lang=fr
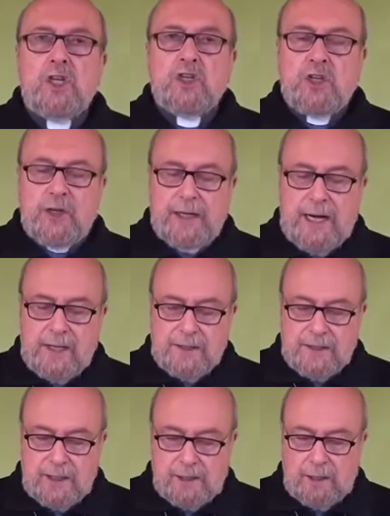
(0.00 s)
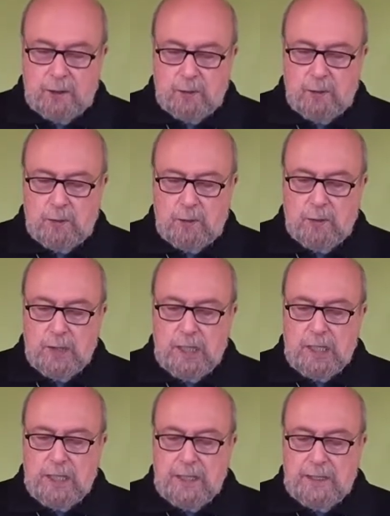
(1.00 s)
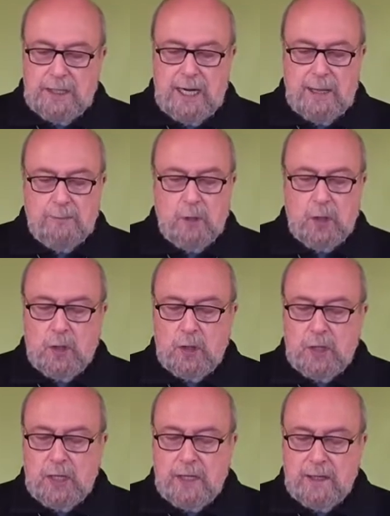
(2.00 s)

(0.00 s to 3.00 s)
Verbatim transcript: J'en ai la certitude, ni la mort,